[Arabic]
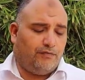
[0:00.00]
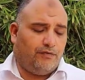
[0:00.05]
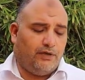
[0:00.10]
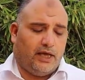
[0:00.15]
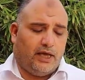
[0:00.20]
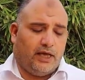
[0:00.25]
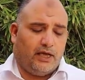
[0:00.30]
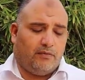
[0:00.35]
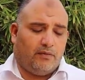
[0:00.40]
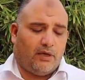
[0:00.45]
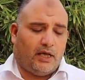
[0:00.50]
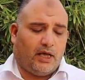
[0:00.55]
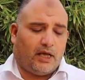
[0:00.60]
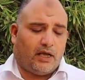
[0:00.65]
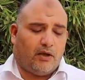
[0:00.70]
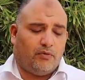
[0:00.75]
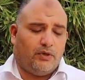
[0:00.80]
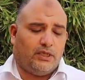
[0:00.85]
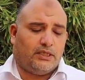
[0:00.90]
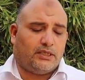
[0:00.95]
في العالم
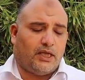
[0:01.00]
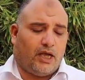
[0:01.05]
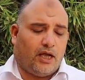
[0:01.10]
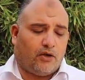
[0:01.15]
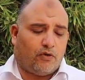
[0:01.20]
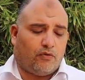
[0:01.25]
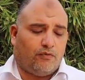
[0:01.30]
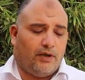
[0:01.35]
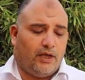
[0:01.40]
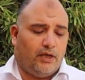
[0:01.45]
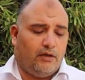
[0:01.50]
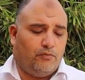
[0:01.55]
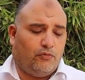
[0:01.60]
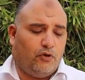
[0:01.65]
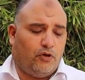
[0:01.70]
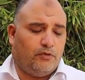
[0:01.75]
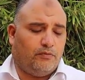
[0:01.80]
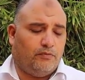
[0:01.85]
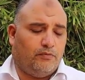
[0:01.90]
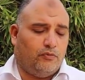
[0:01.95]
القروي التعرف على
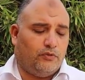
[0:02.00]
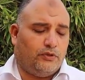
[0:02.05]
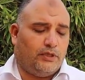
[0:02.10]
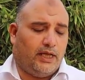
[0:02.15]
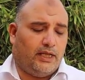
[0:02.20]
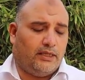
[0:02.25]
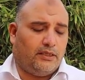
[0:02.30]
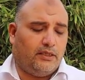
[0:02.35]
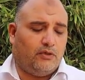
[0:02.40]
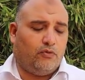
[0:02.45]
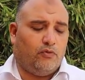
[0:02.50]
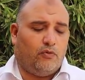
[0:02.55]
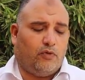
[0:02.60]
البعد المتعدد